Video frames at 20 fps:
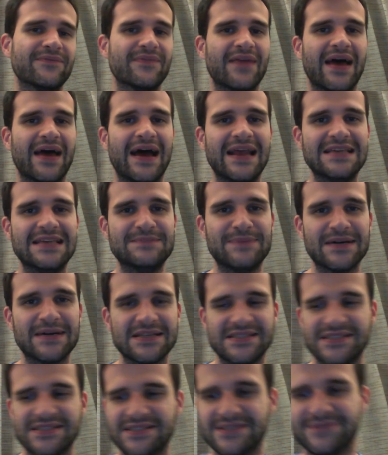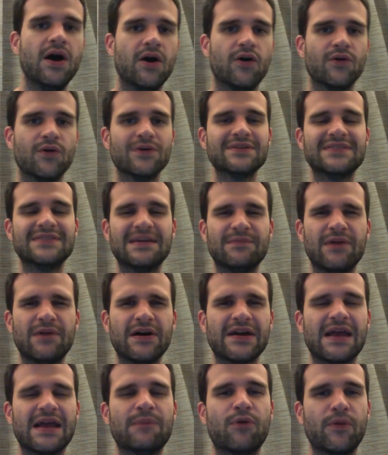Allez, c'est parti commence d'abord
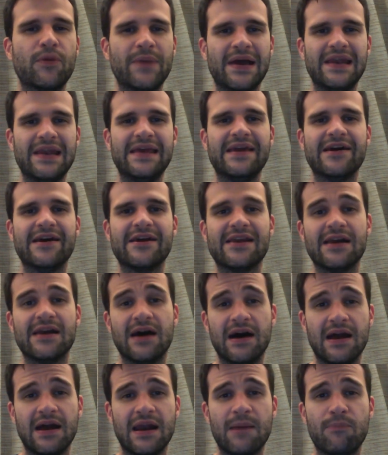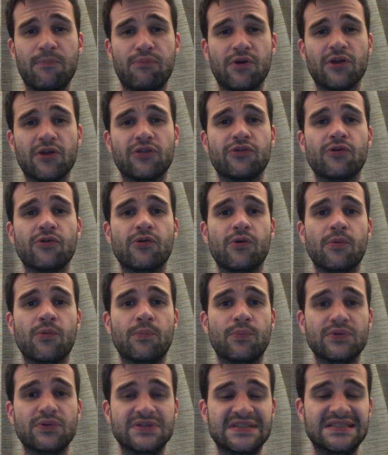avec la première ligue, avec la, pointe euh,
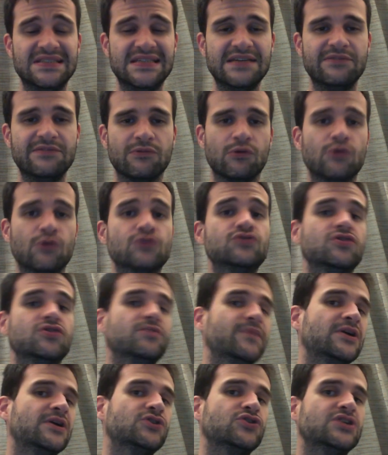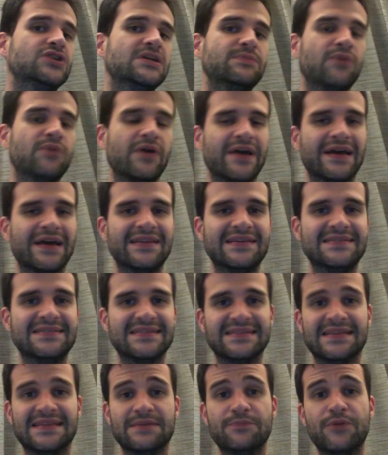positive. Donc, le seul match que j'ai pu regarder,
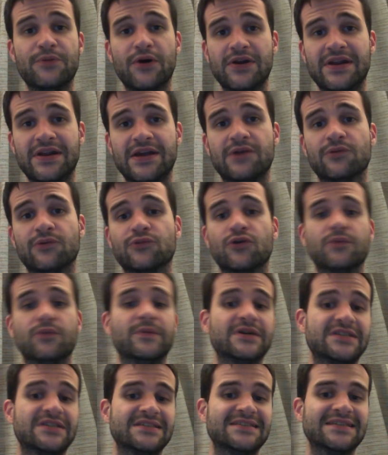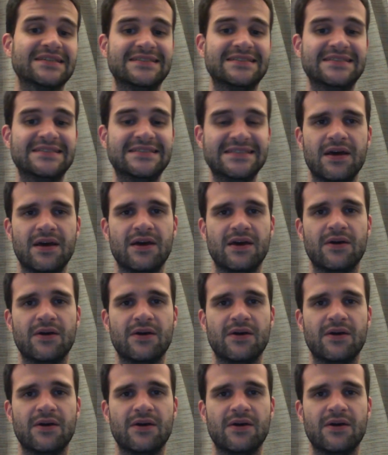c'était Burnley contre Manchester City.